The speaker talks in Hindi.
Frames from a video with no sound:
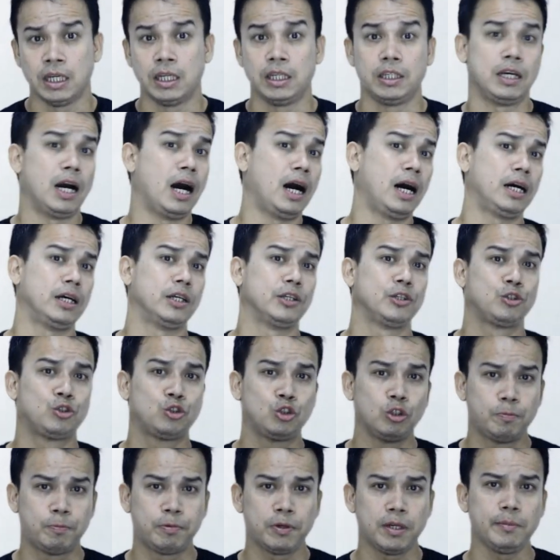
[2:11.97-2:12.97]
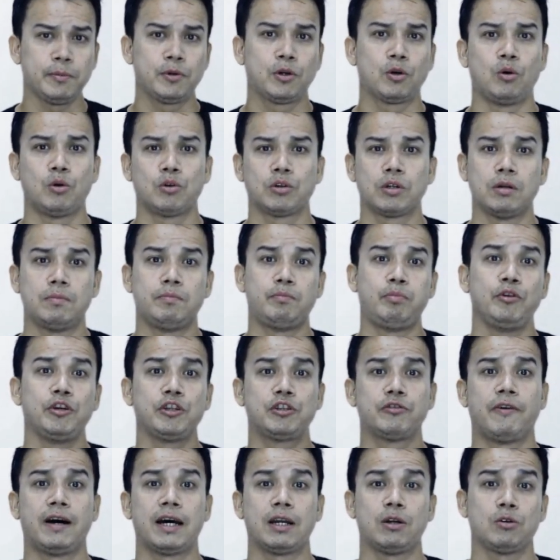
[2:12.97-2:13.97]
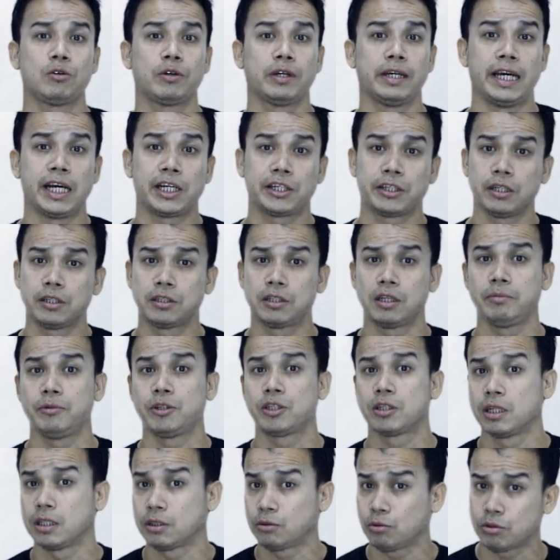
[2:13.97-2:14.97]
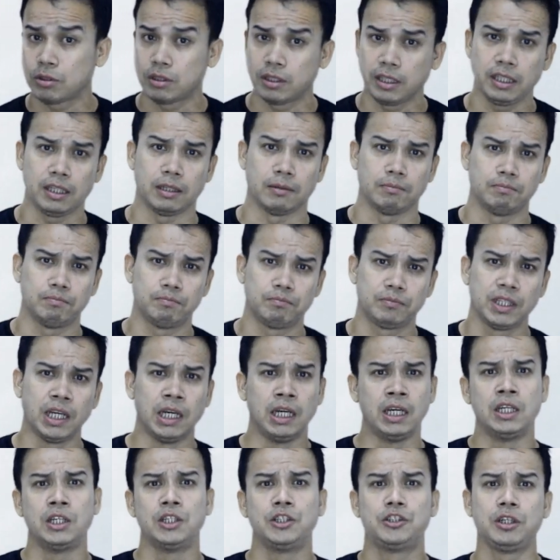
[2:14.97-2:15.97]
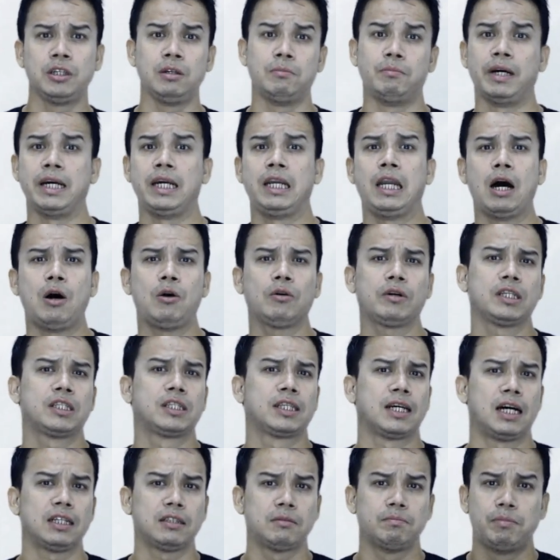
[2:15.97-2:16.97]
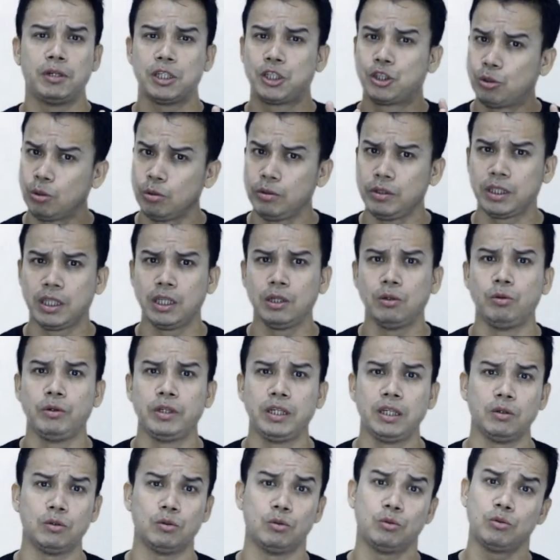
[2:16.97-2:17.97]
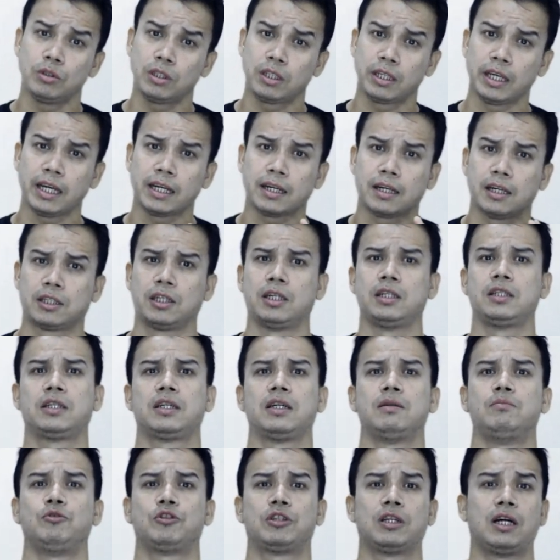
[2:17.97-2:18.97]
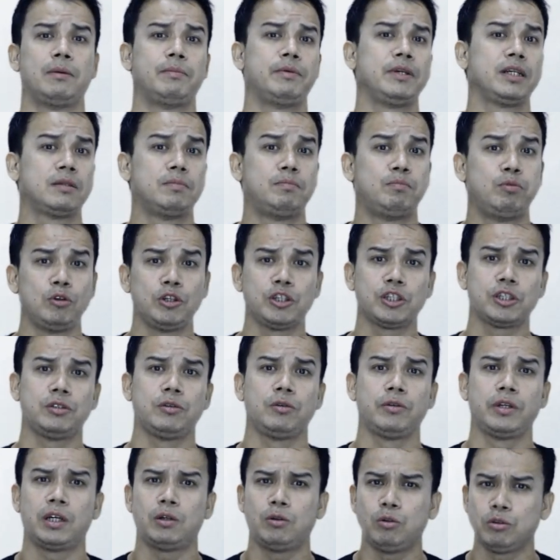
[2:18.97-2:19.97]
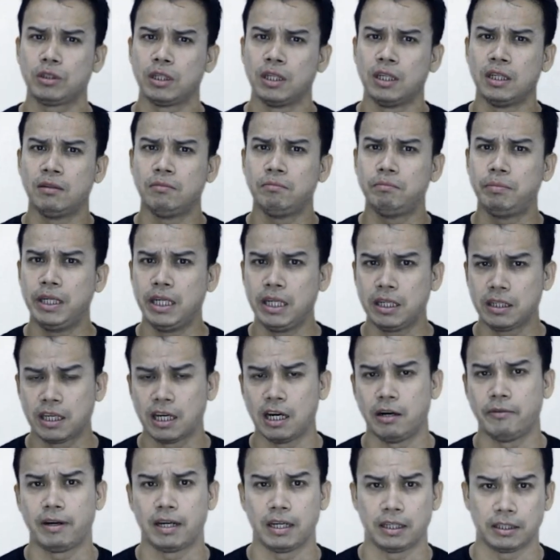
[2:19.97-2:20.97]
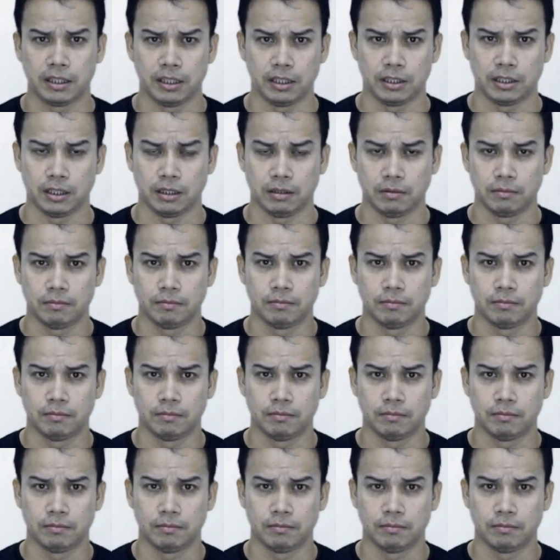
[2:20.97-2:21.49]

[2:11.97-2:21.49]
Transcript: यहां सुप्रीम कोर्ट पुलिस वालों के एक्शन से भी संतुष्ट नहीं है जिन महिलाओं के साथ की हुई उनके कथन के मुताबिक पुलिस ने उन्हें खुद भीड़ के हवाले की थी